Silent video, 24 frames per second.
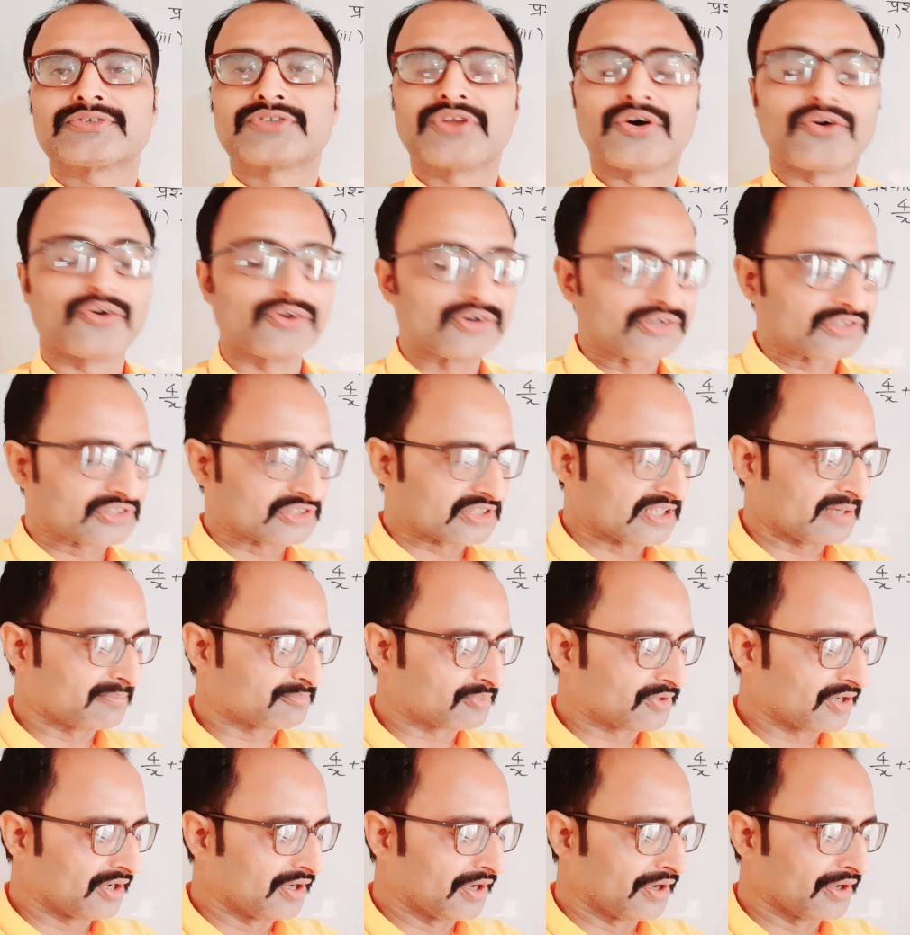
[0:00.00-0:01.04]
थर्ड
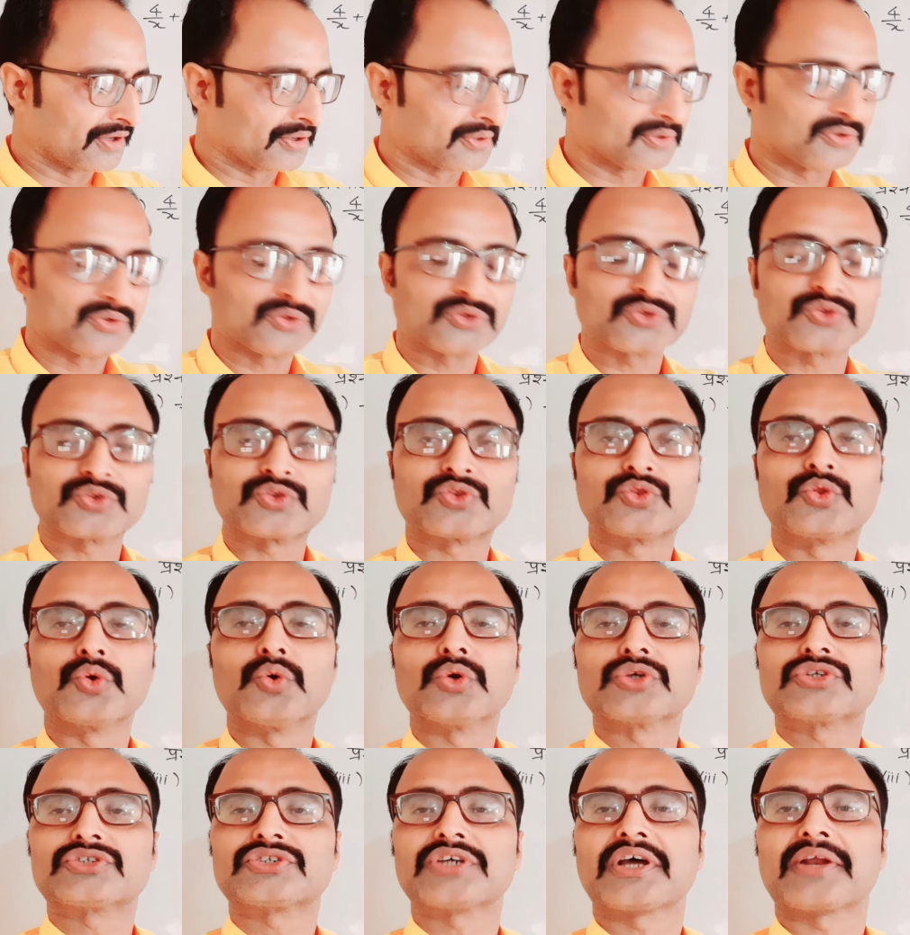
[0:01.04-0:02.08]
चैप्टर
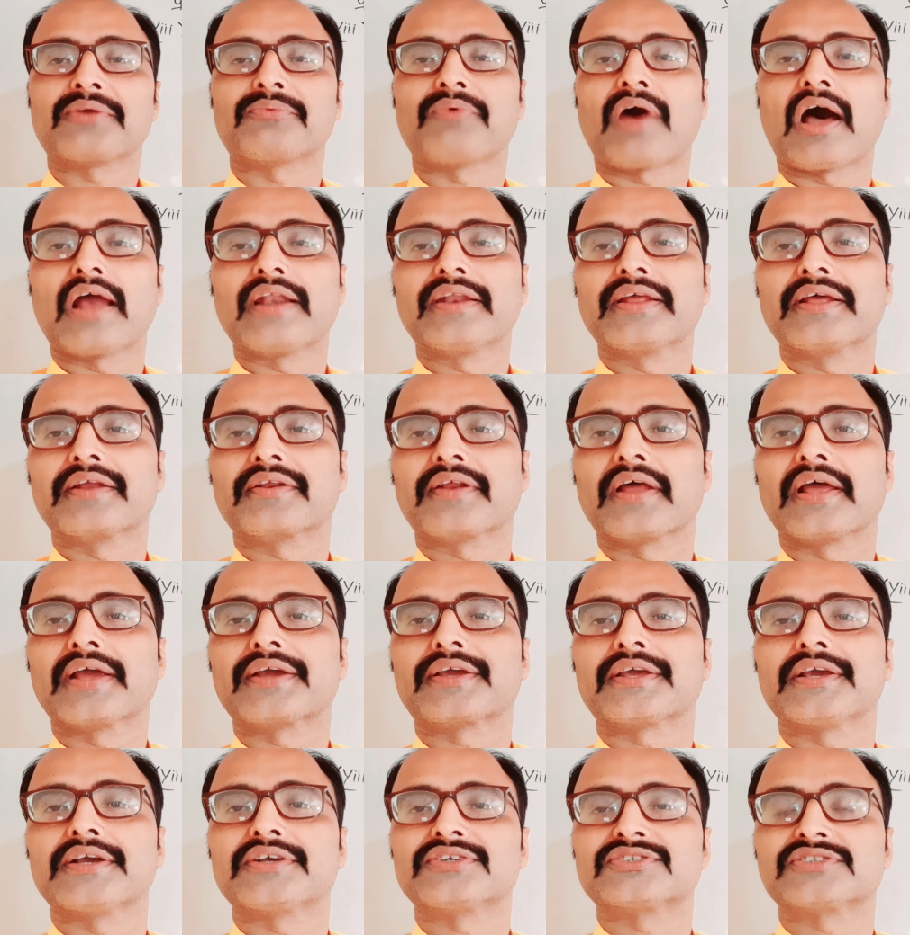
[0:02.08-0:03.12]
दो चर वाले
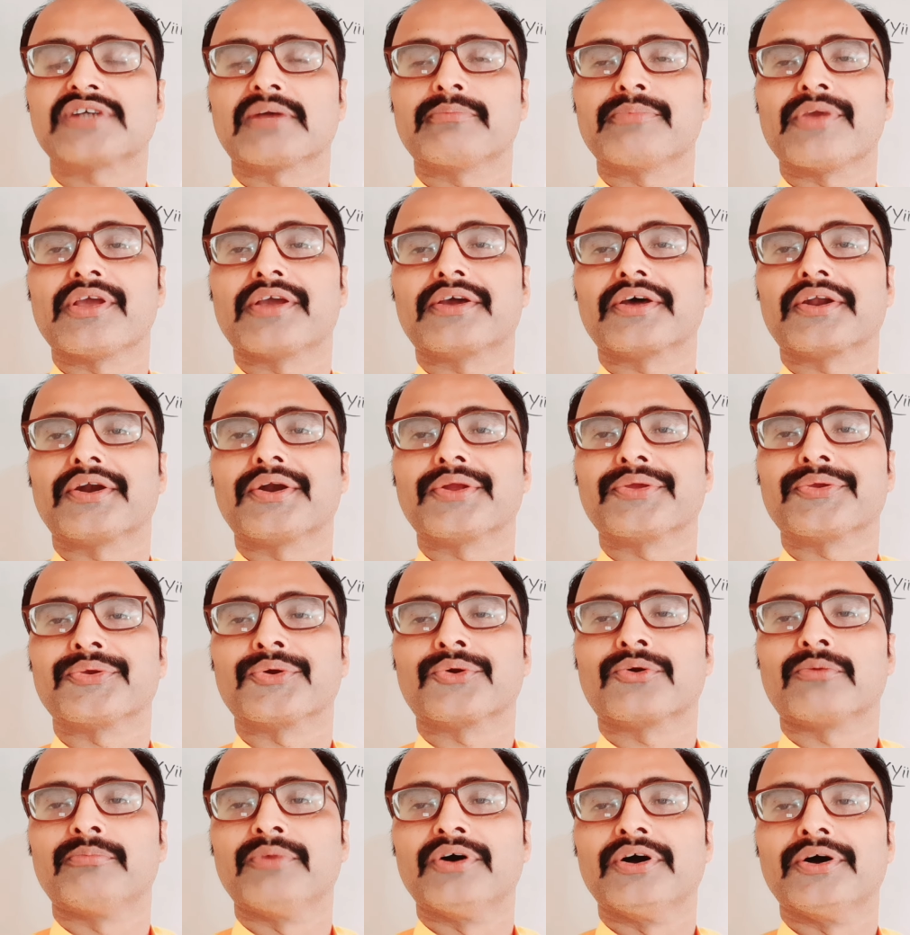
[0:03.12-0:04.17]
रैखिक समीकरण
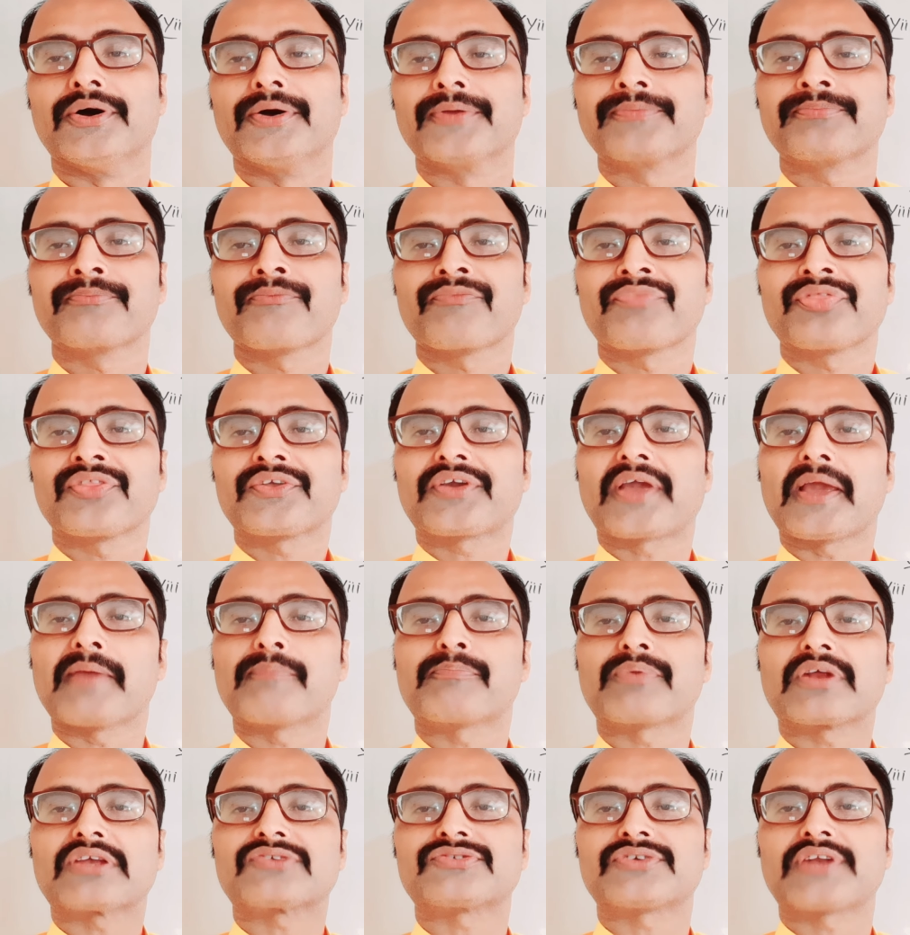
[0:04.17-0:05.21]
युग्म के
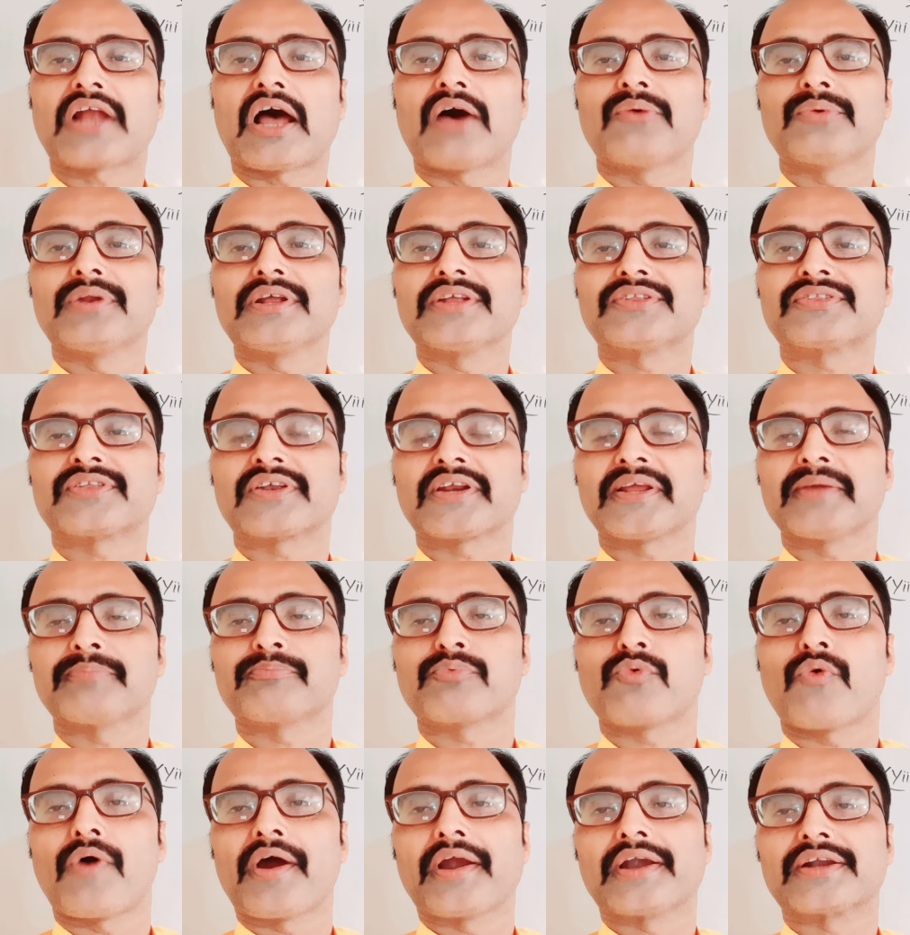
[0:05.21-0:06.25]
प्रश्नावली
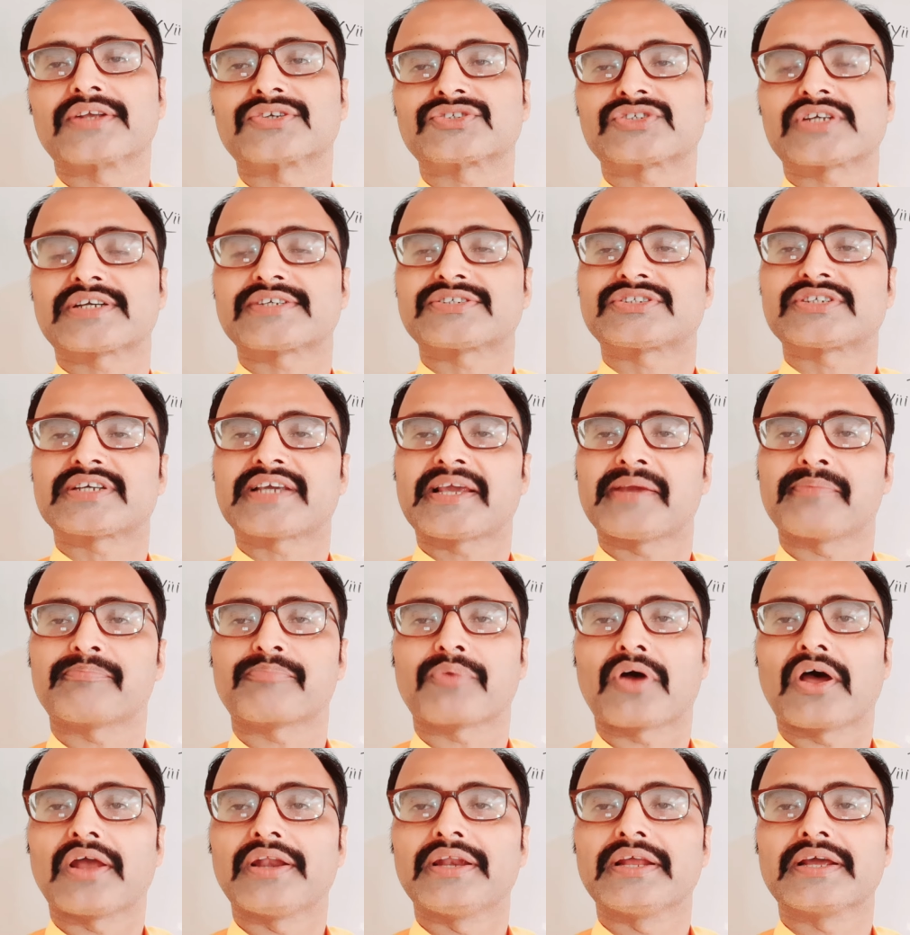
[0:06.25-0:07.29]
3.6 के
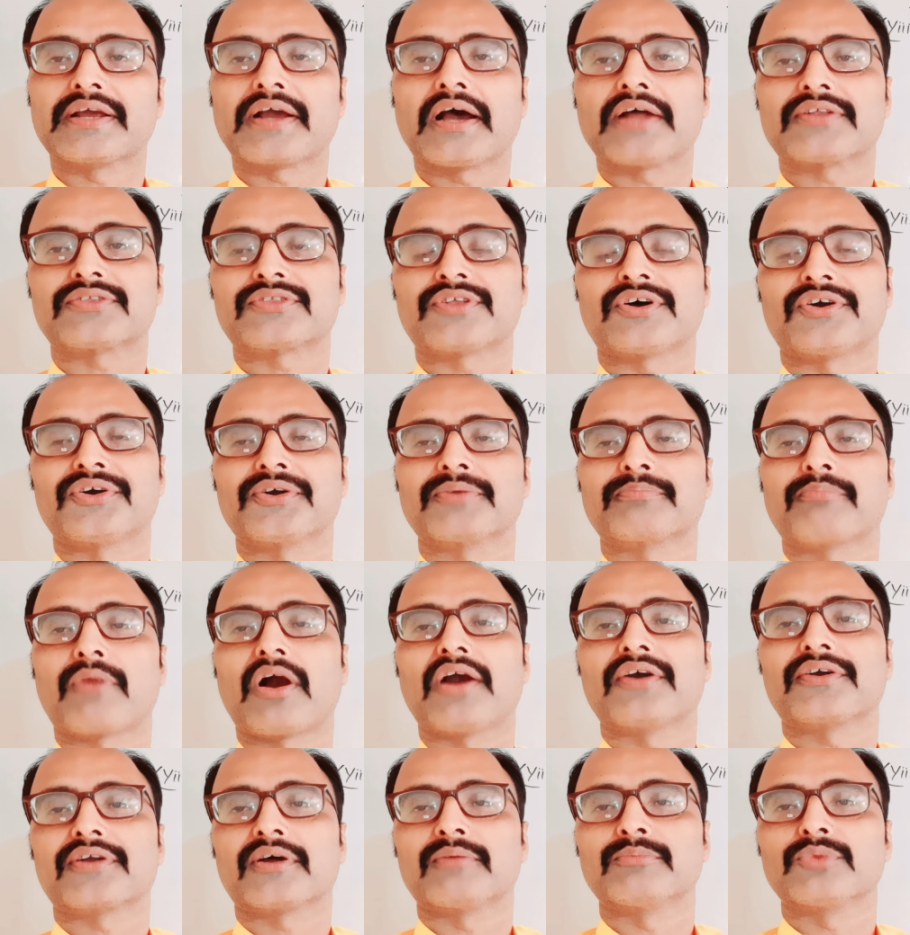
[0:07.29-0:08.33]
पहले का थर्ड
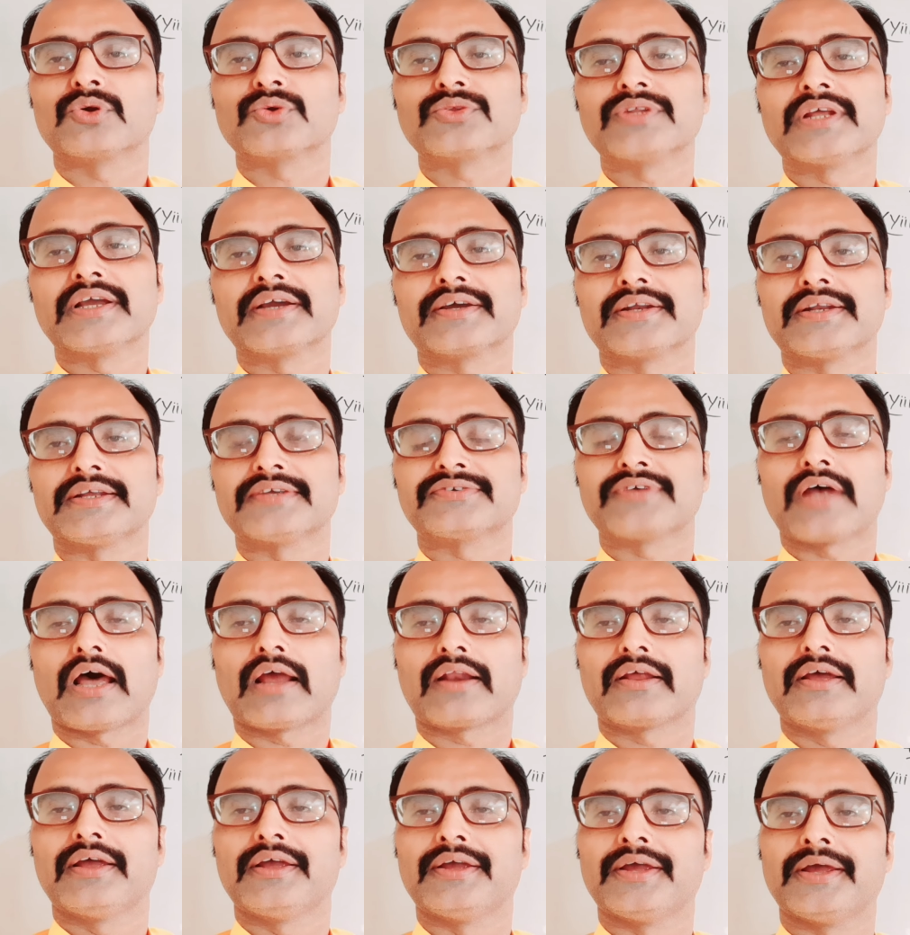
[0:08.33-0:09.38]
पार्ट हम लोग देखने जा
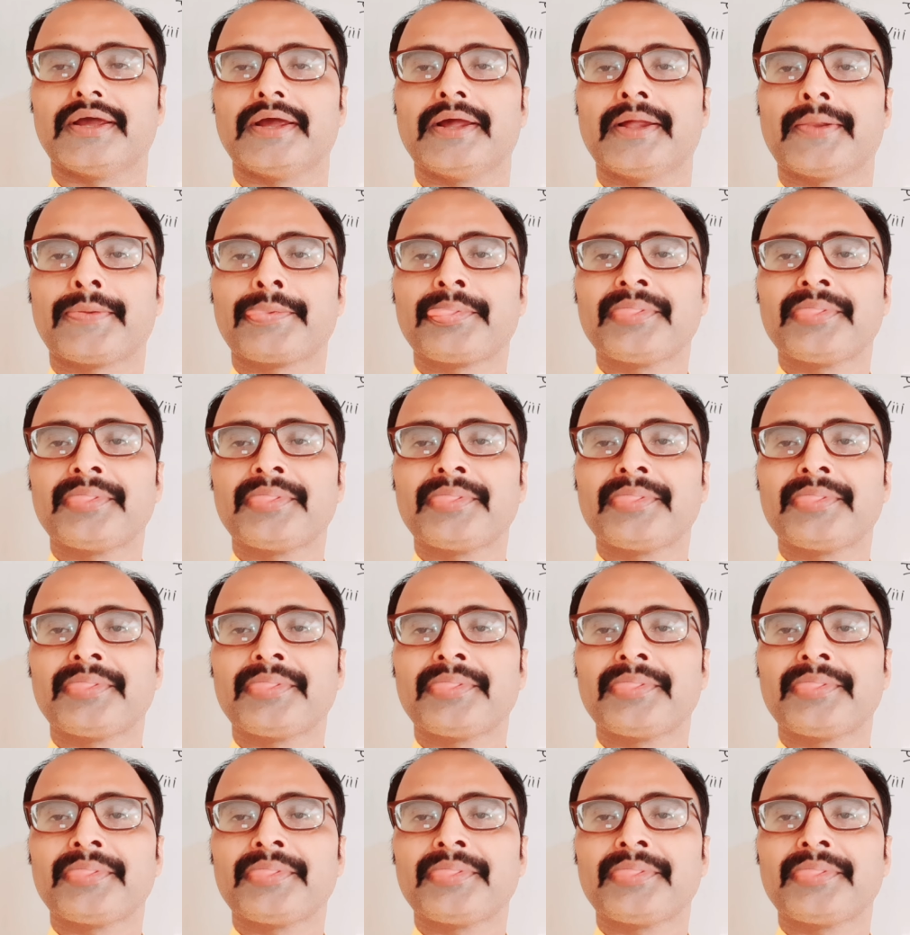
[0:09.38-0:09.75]
रहे हैं